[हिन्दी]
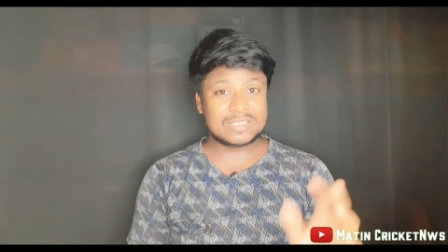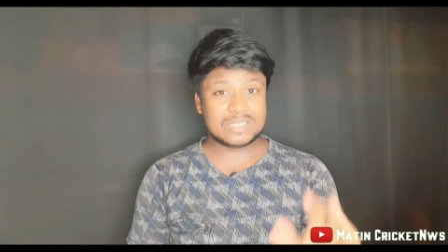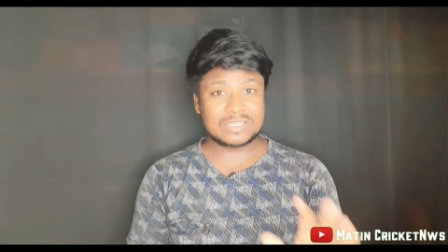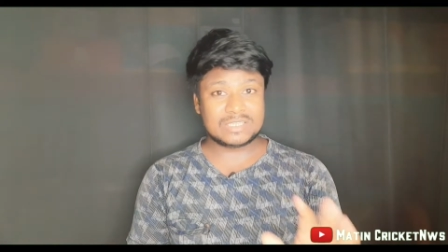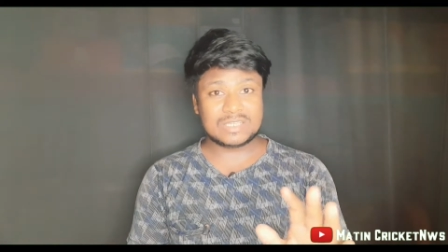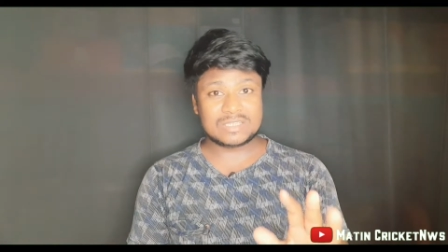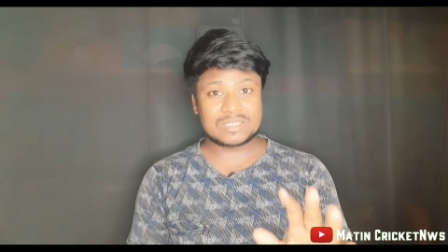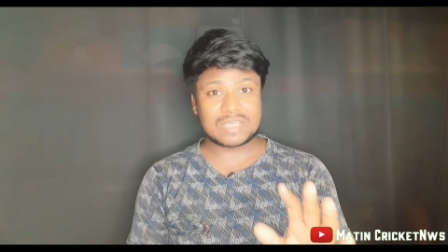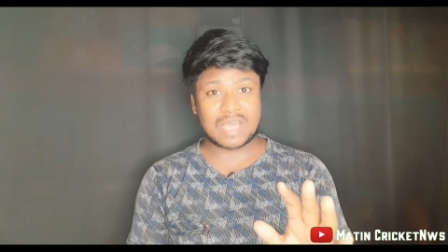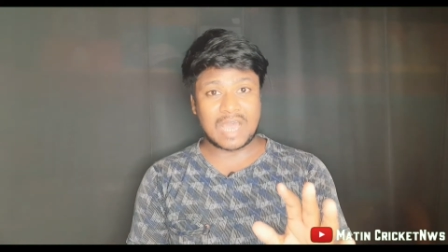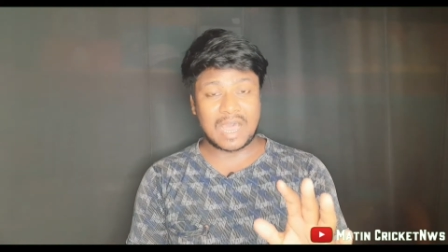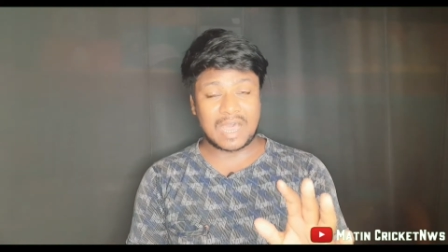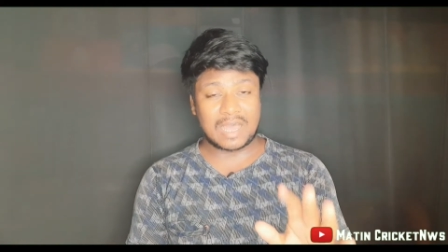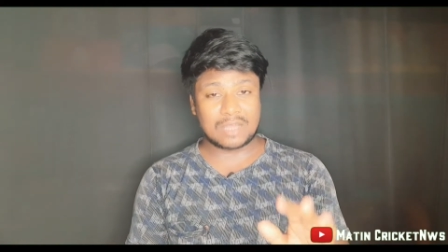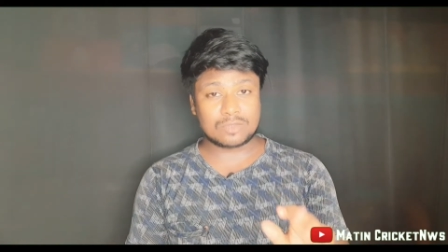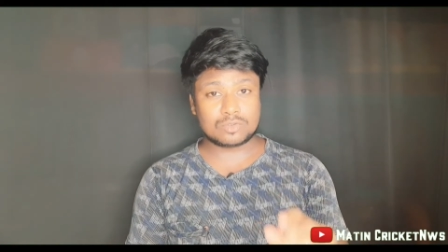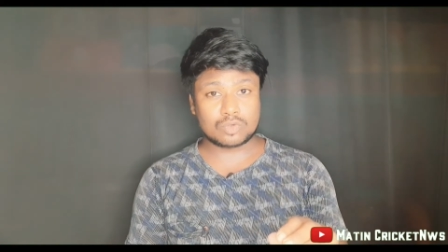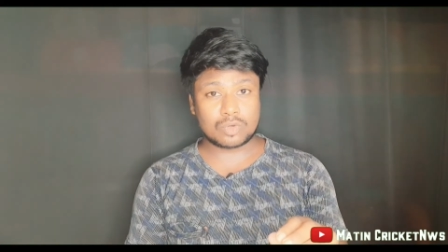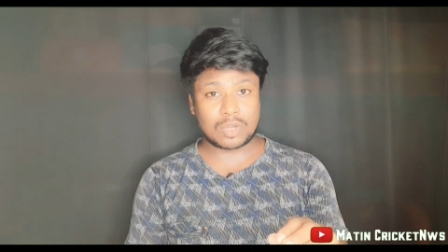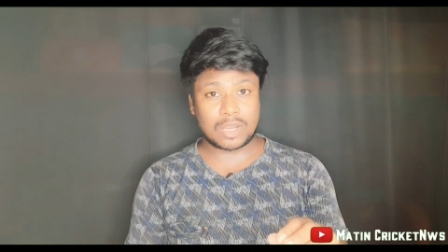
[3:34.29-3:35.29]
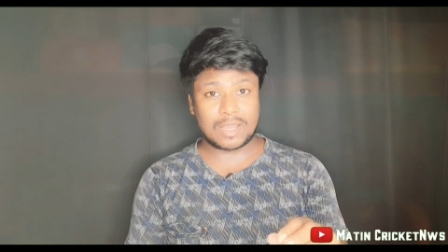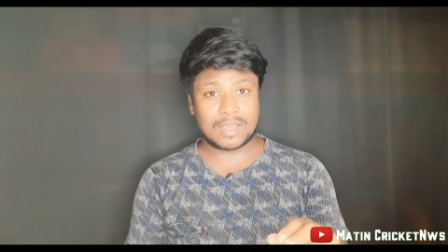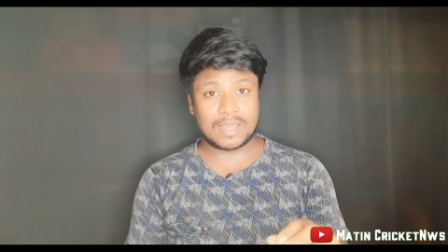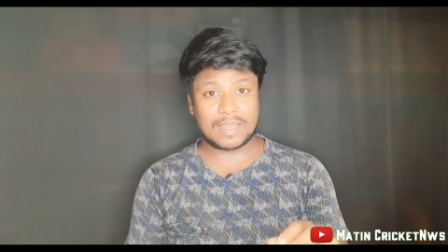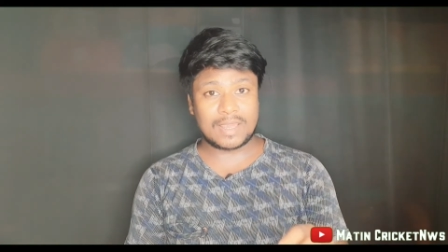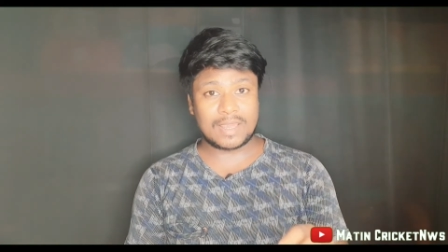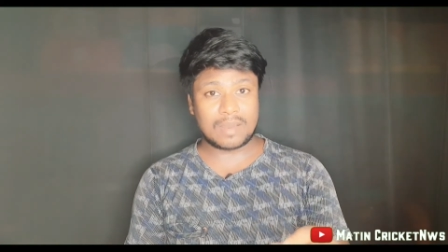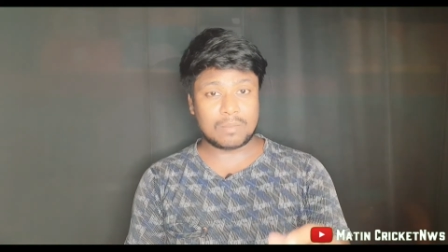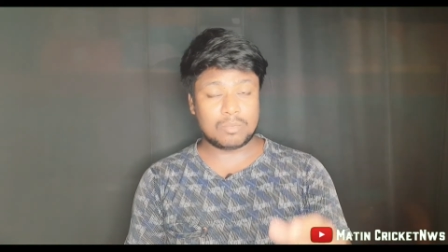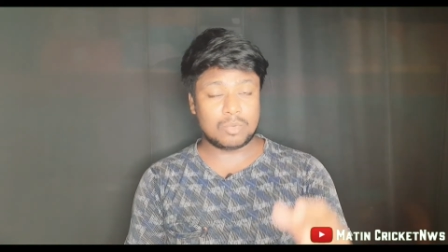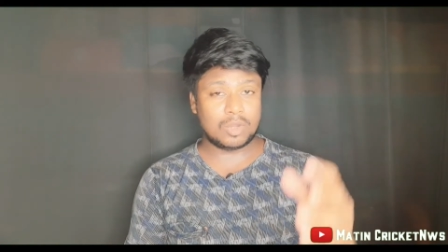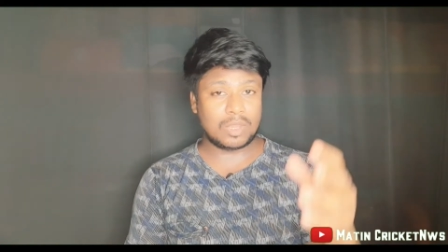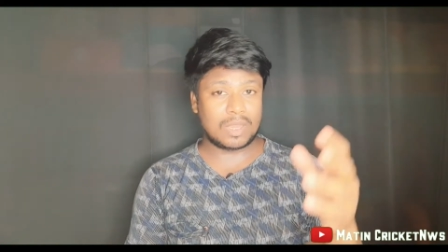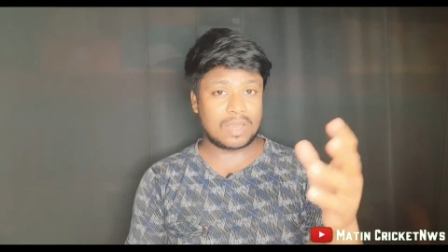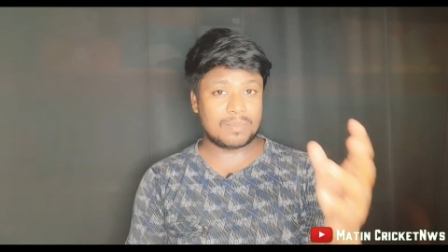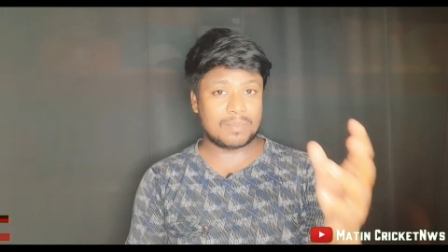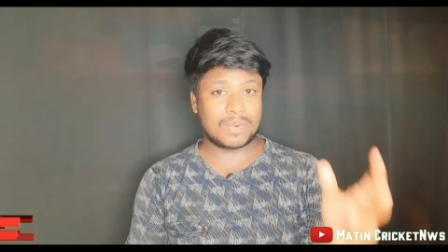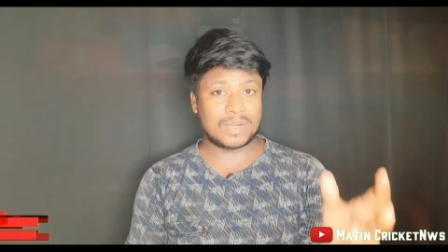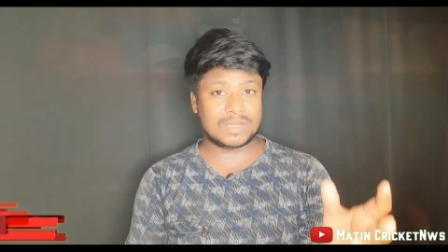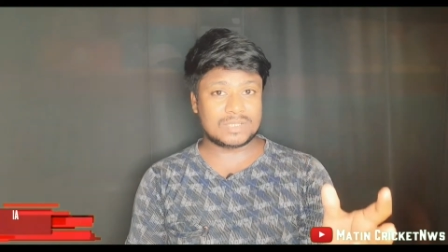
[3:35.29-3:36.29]
चेंजेस आ चुका है आप लोग
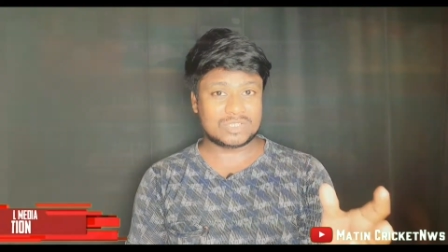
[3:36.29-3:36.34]
यहाँ पर